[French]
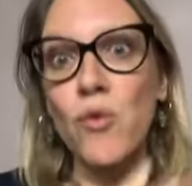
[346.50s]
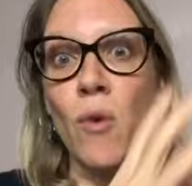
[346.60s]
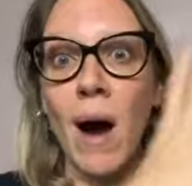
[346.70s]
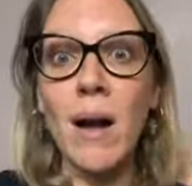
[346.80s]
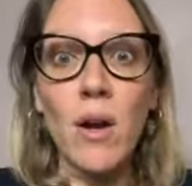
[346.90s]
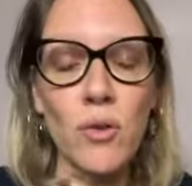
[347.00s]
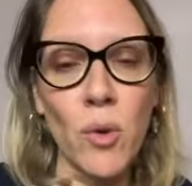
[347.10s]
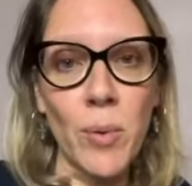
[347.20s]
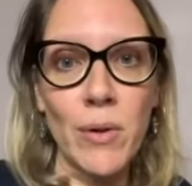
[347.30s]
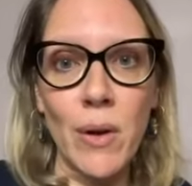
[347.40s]
voire
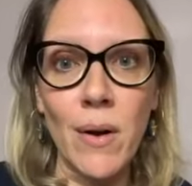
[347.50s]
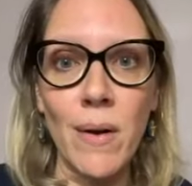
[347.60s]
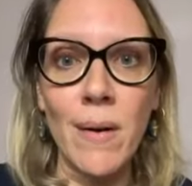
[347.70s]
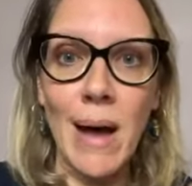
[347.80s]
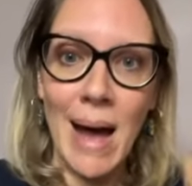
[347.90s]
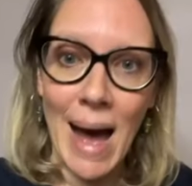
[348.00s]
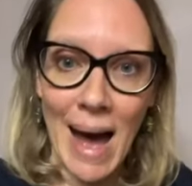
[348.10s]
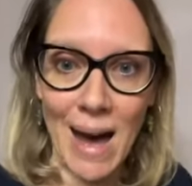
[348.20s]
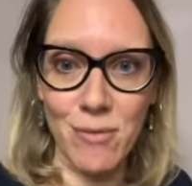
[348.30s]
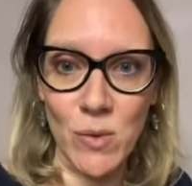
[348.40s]
l'entrepreneur
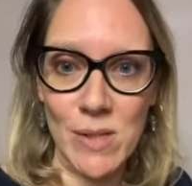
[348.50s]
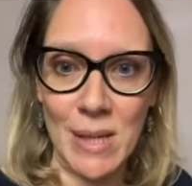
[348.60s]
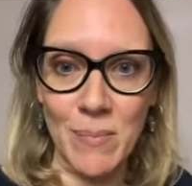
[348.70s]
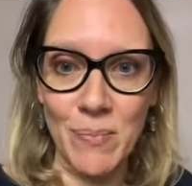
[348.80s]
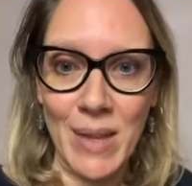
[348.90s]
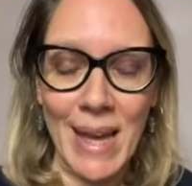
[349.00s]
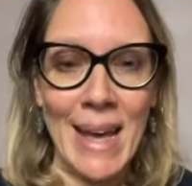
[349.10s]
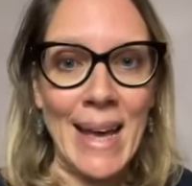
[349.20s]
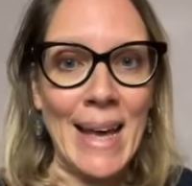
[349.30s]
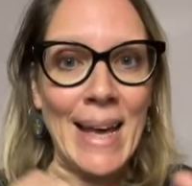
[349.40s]
avancé.
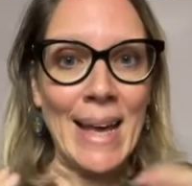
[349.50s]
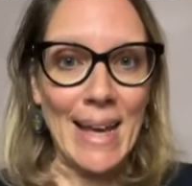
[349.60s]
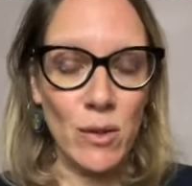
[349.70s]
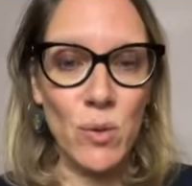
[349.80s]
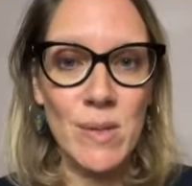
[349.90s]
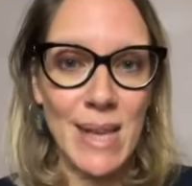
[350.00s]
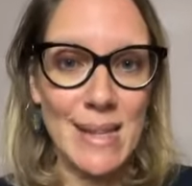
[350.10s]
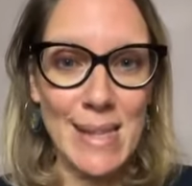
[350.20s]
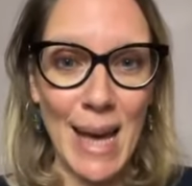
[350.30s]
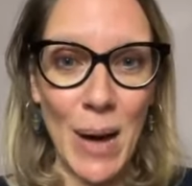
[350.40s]
Et donc
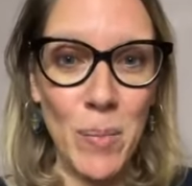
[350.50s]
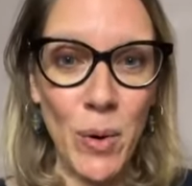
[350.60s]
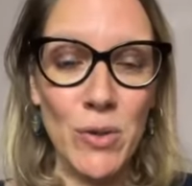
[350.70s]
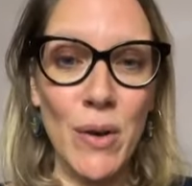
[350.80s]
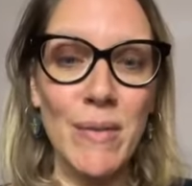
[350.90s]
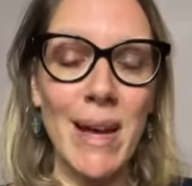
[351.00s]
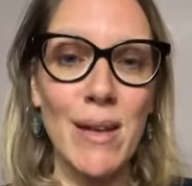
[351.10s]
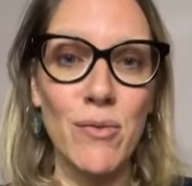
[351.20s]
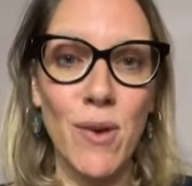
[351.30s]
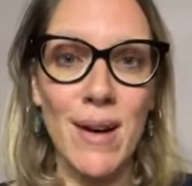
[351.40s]
ça, c'est important
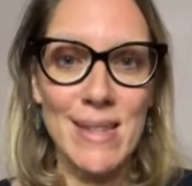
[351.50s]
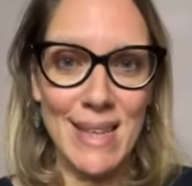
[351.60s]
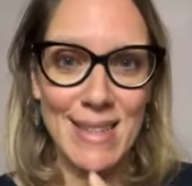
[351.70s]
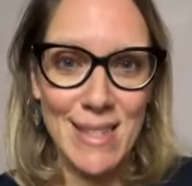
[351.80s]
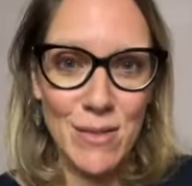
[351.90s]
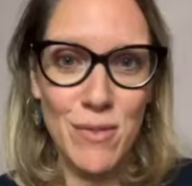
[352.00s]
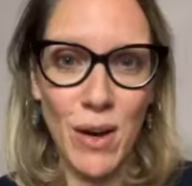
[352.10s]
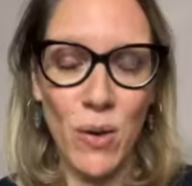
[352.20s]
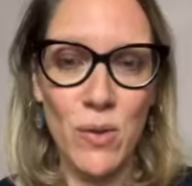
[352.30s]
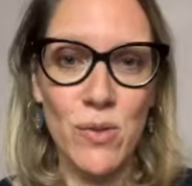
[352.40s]
d'aller voir cette
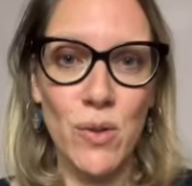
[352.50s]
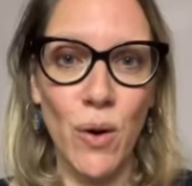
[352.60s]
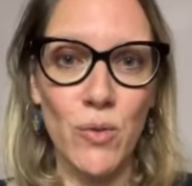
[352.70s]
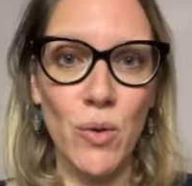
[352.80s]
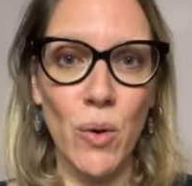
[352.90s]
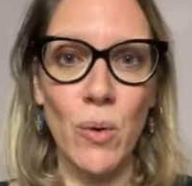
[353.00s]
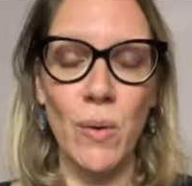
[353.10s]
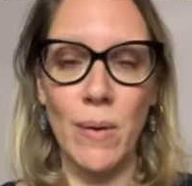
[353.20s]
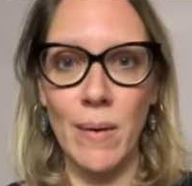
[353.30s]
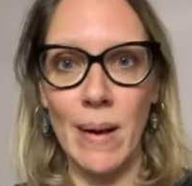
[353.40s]
différence
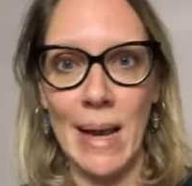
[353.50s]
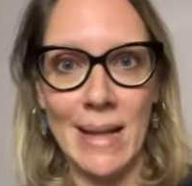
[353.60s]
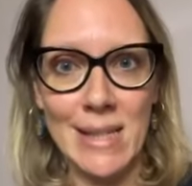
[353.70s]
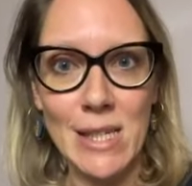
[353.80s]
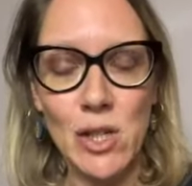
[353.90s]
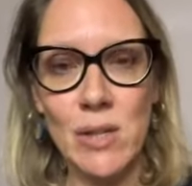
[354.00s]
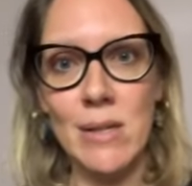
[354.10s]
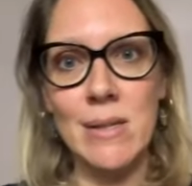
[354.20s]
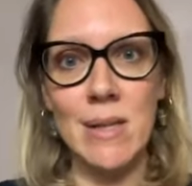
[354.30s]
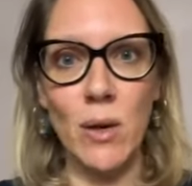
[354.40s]
entre la
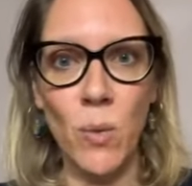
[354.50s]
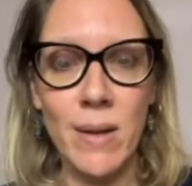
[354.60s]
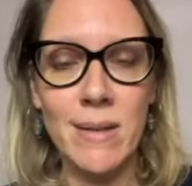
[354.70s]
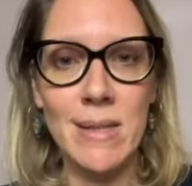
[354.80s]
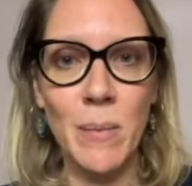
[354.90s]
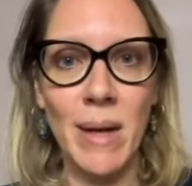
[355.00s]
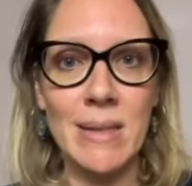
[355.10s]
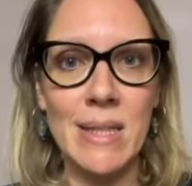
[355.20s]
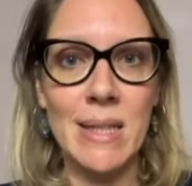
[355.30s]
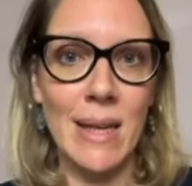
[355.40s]
niche, c'est quoi ta
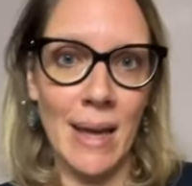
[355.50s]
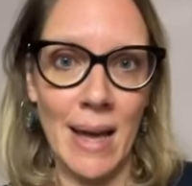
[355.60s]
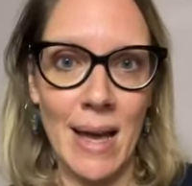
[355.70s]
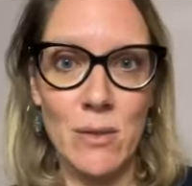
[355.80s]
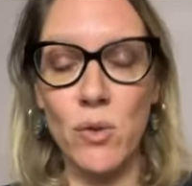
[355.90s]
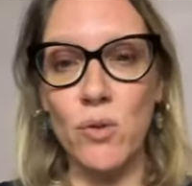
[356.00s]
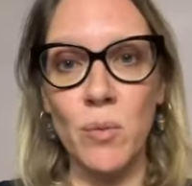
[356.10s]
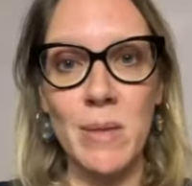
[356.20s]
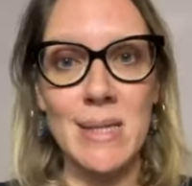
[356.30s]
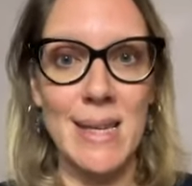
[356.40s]
thématique et est-ce que
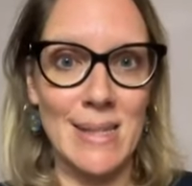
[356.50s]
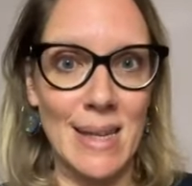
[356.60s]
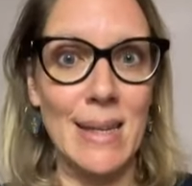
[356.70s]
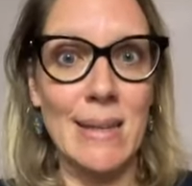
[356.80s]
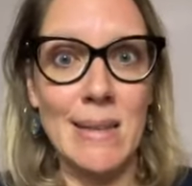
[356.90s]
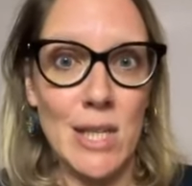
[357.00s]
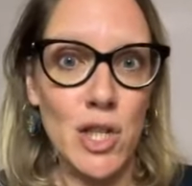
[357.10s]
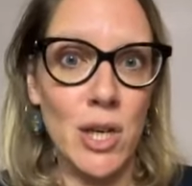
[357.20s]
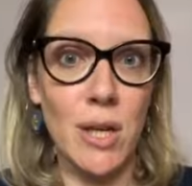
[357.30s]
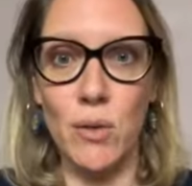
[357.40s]
ton business est
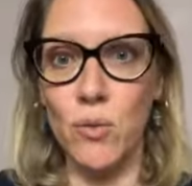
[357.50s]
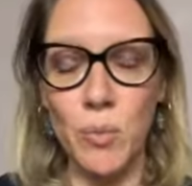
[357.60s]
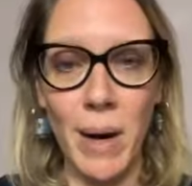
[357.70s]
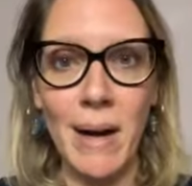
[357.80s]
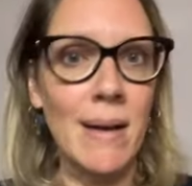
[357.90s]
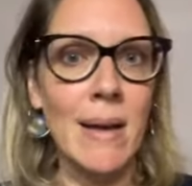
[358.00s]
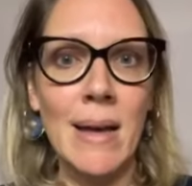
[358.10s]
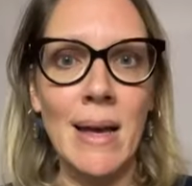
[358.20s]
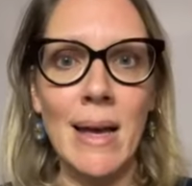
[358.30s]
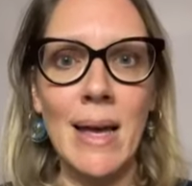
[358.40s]
niché ou pas.
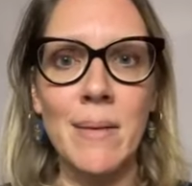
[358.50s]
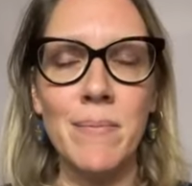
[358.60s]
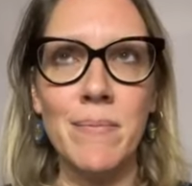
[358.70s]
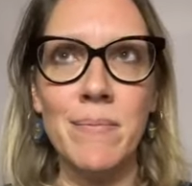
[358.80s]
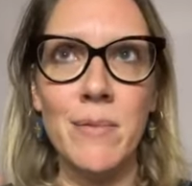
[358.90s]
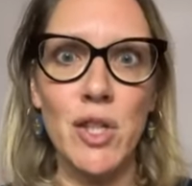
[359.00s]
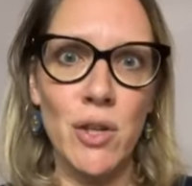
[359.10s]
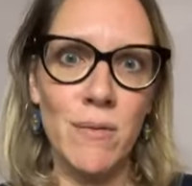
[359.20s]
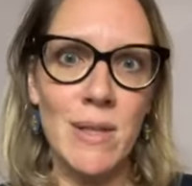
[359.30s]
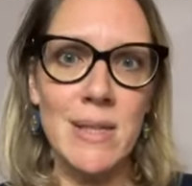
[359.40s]
Et
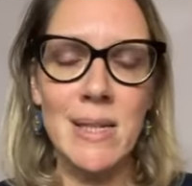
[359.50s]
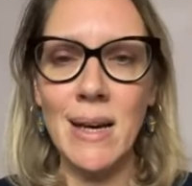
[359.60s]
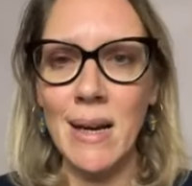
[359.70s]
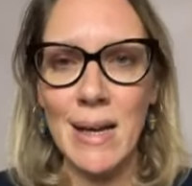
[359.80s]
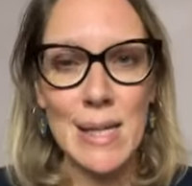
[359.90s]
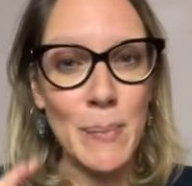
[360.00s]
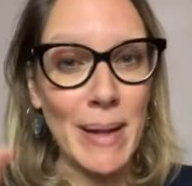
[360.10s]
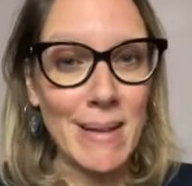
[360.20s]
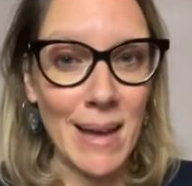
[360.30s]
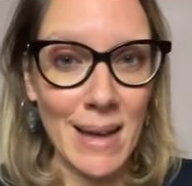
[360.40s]
j'ai envie de dire, c'est
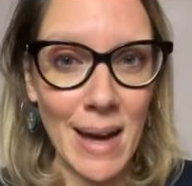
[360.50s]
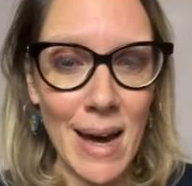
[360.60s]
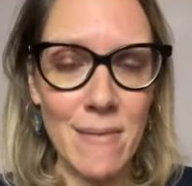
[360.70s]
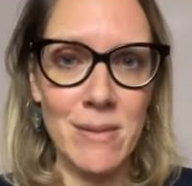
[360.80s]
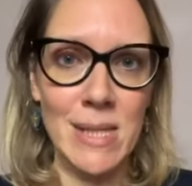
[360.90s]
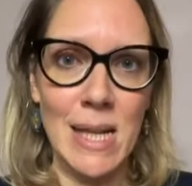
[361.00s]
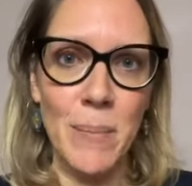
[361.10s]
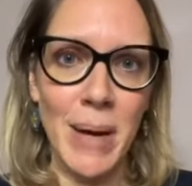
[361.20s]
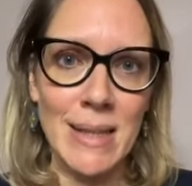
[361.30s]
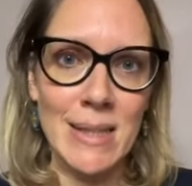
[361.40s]
pas très grave s'il
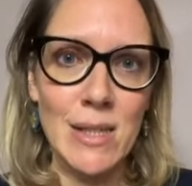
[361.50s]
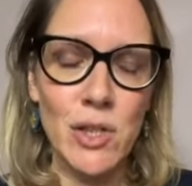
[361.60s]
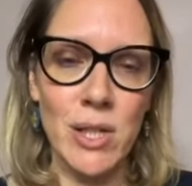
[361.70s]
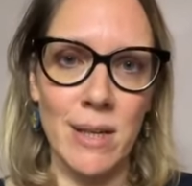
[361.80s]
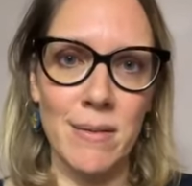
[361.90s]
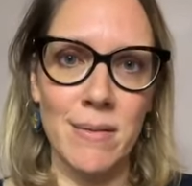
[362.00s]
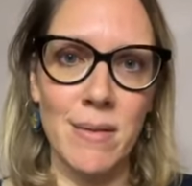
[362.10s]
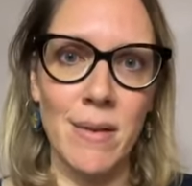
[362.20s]
n'est pas niché.